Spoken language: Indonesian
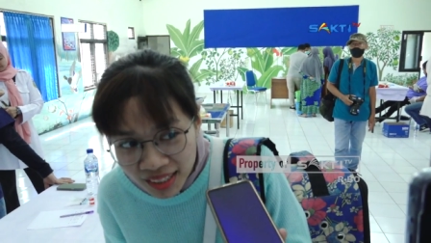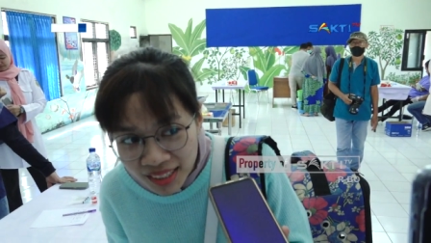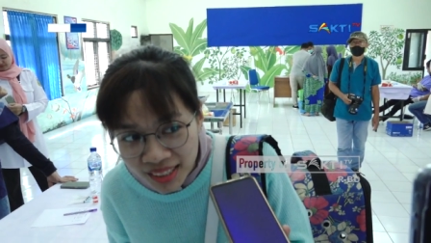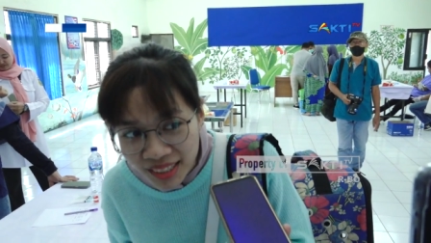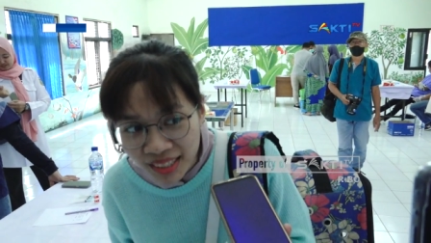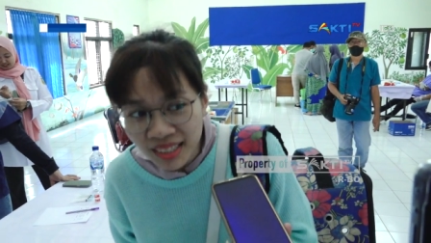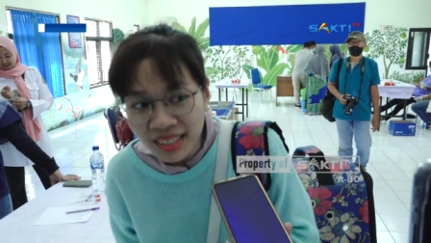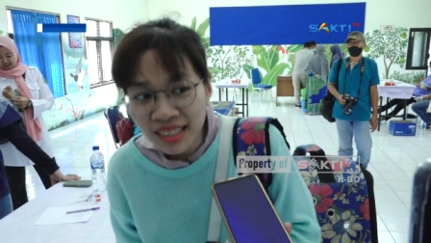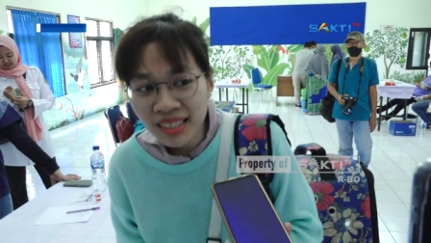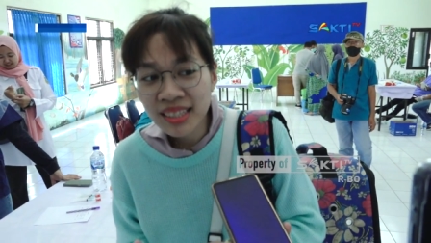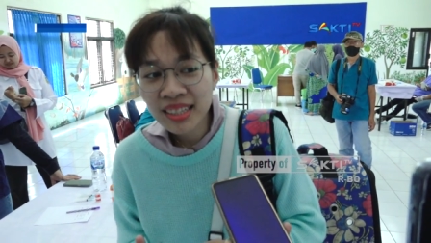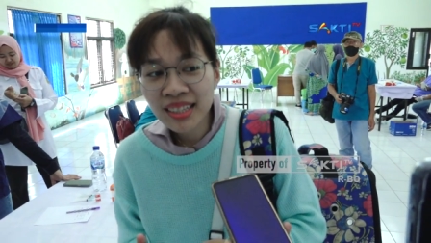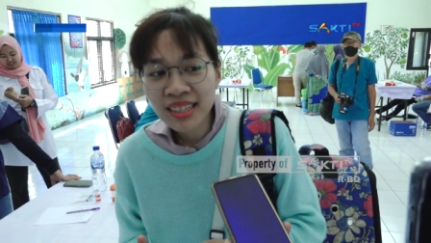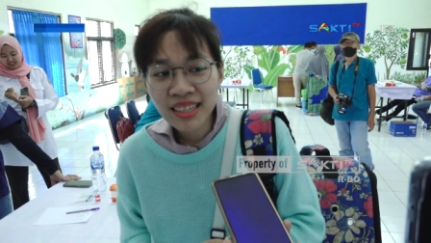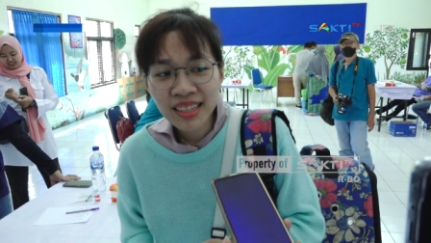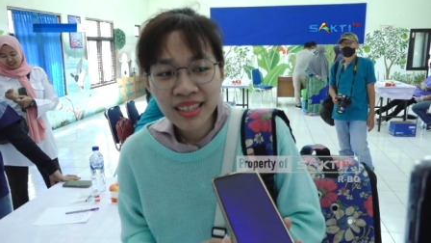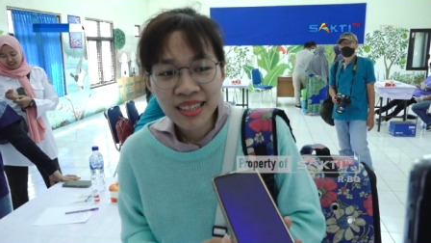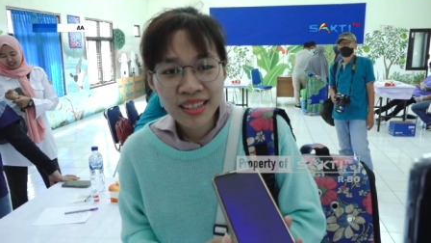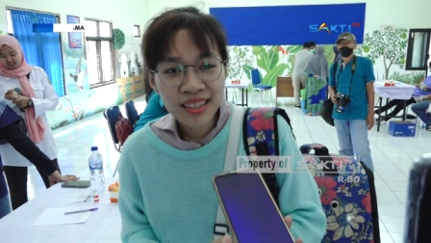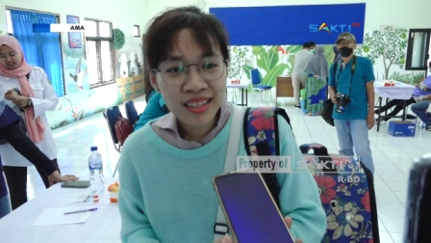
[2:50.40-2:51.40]
ke depan seperti
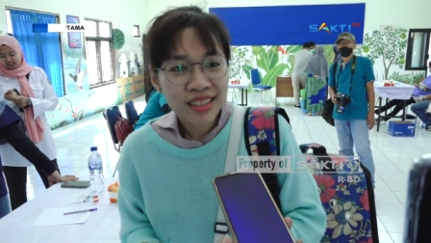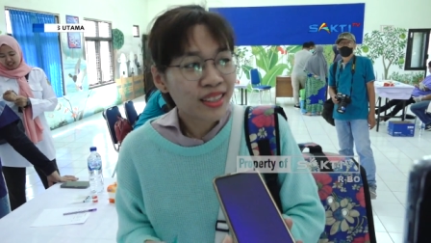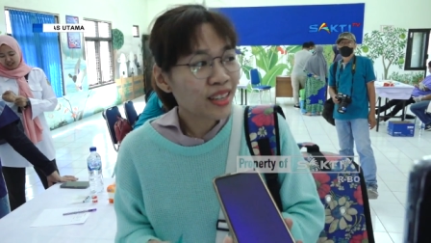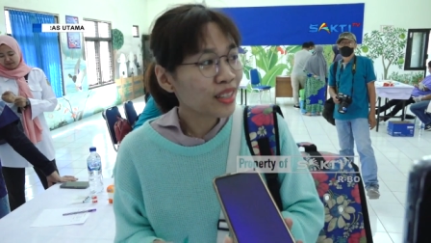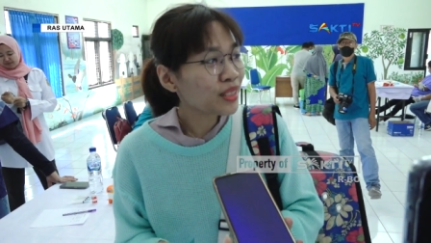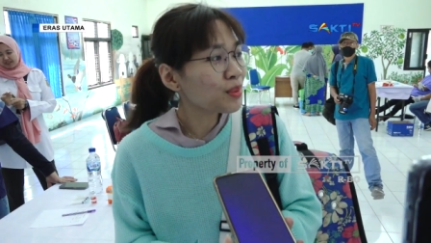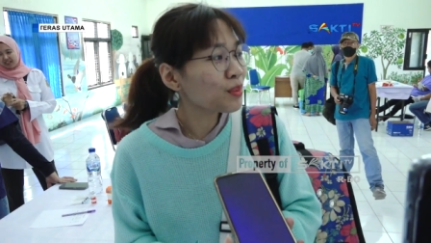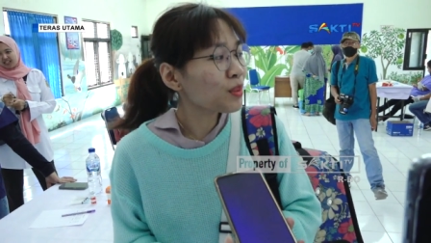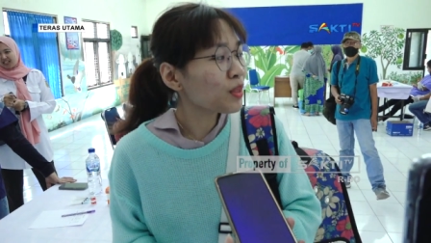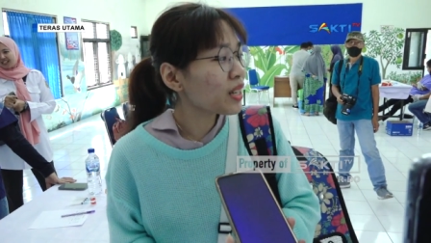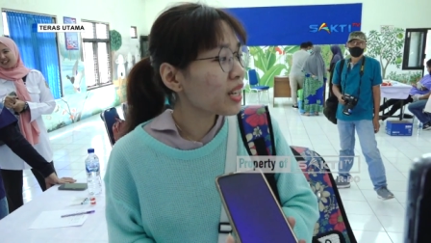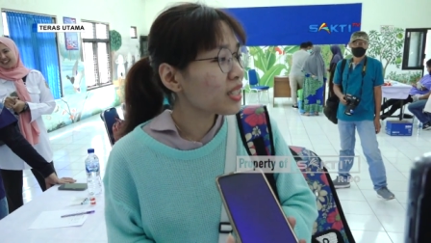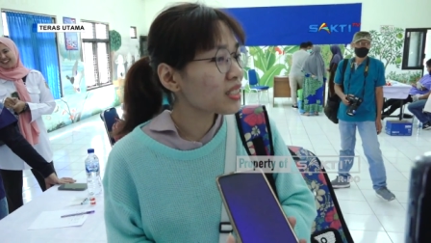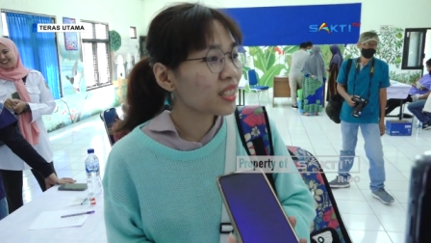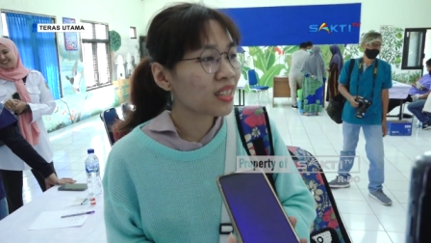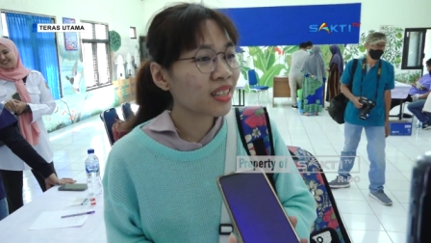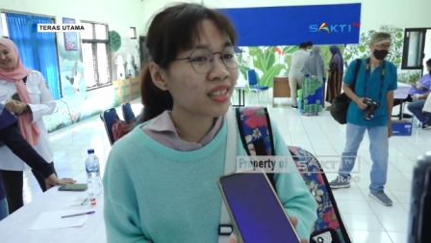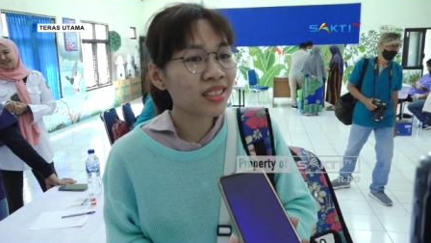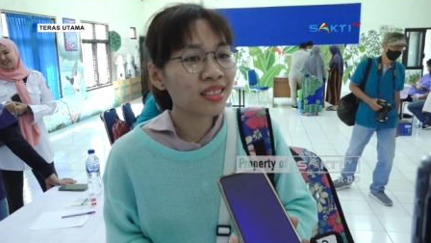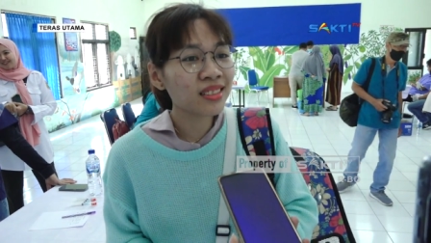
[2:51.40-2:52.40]
apa? Ya semoga
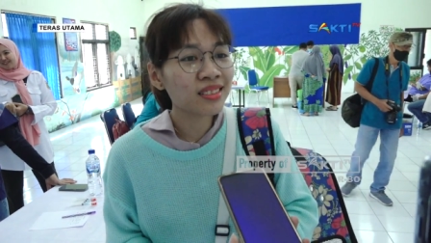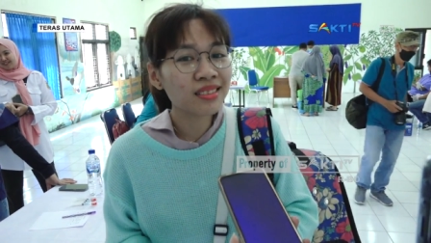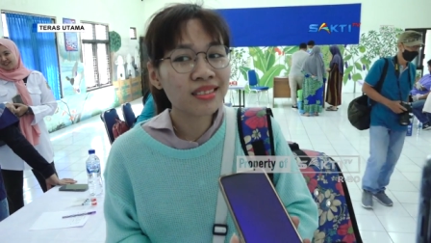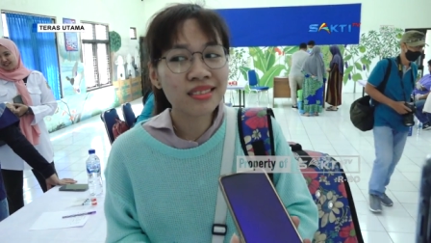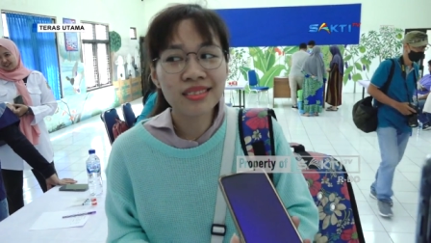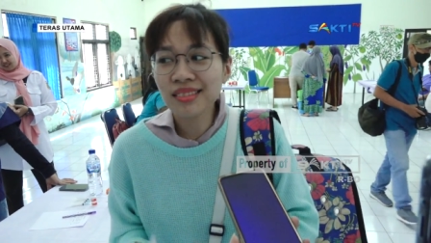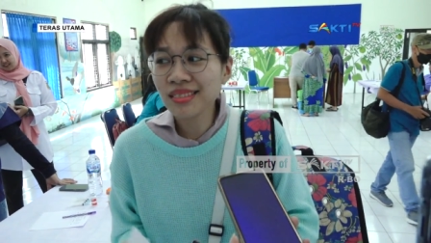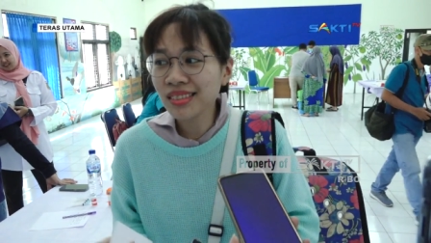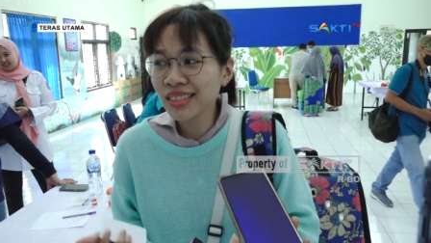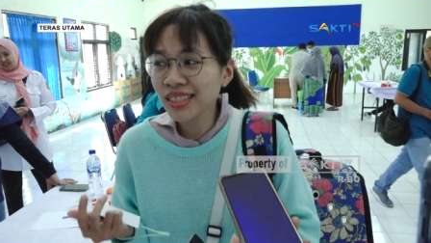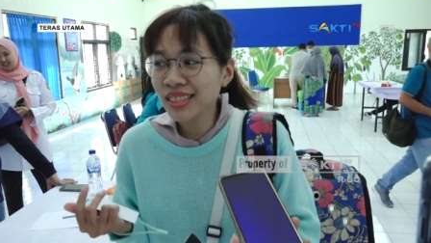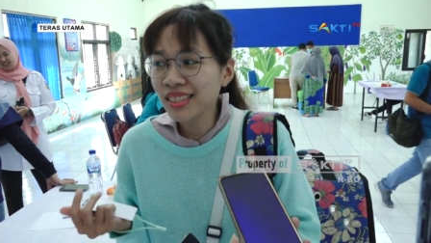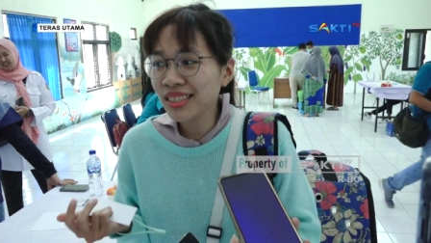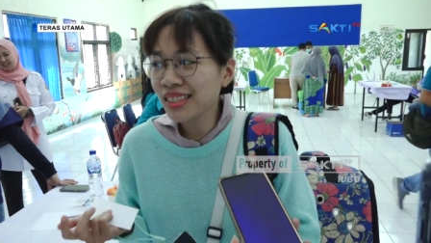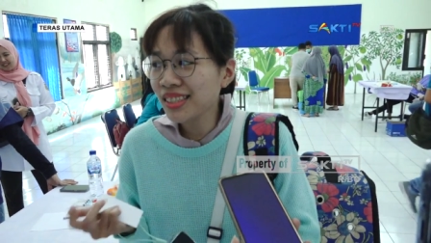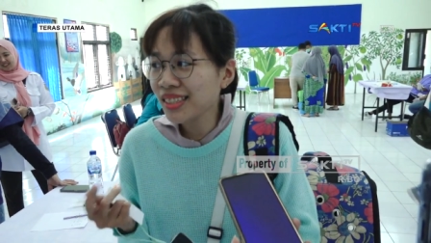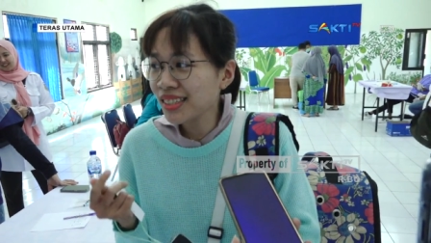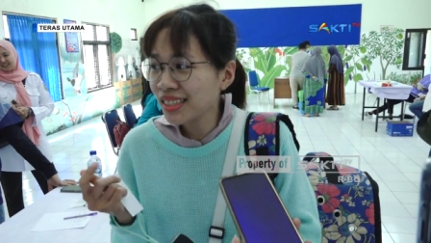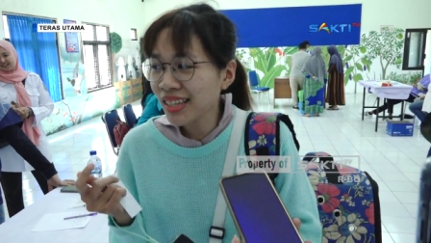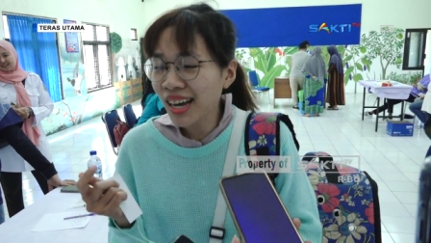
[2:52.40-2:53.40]
sering
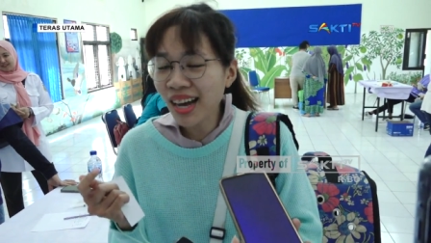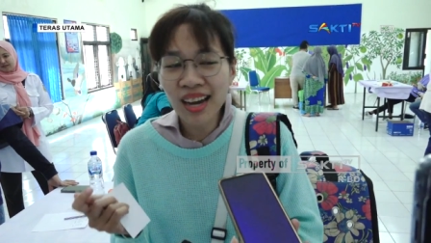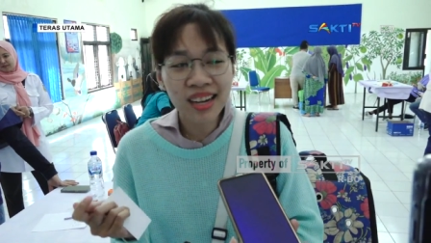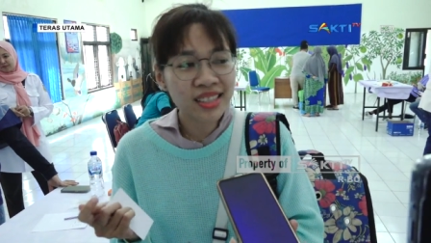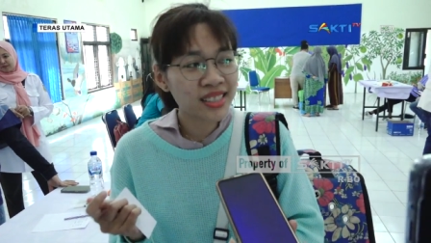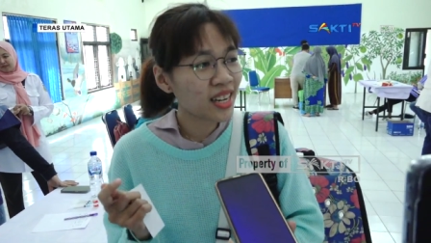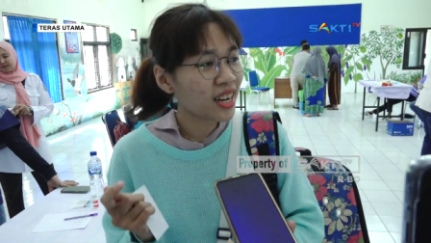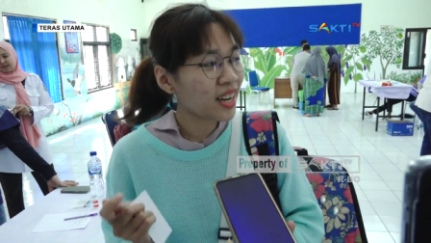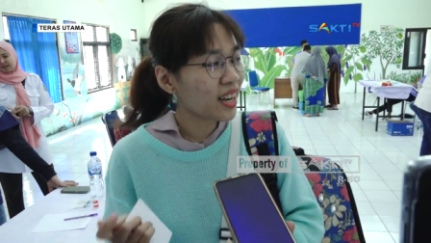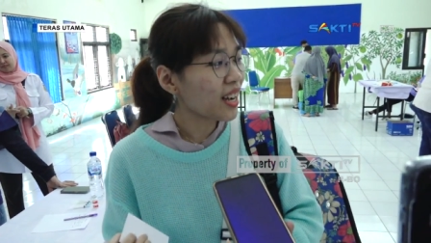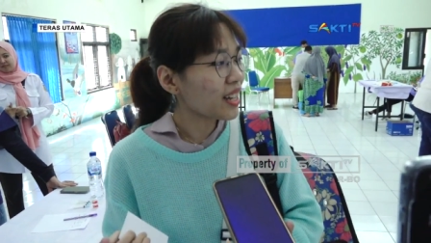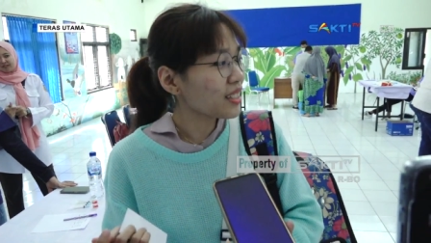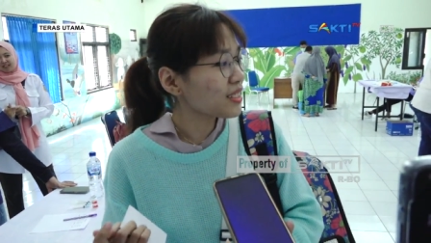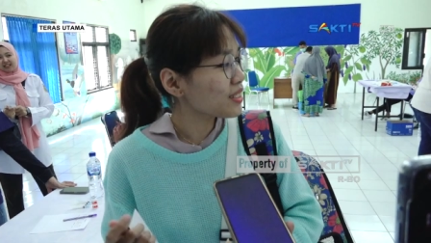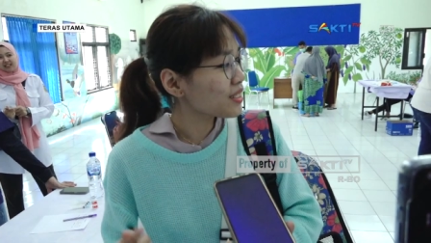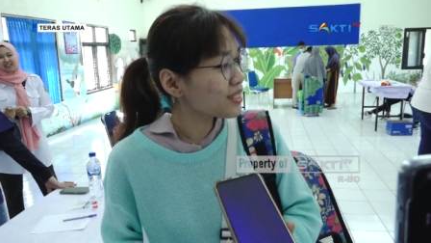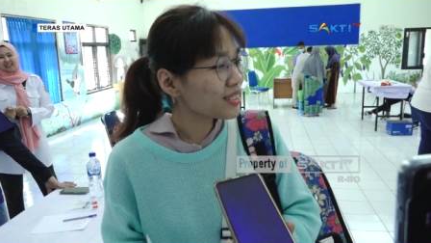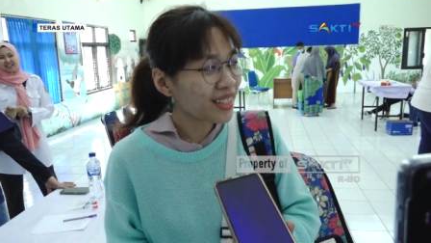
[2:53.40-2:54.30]
diadakan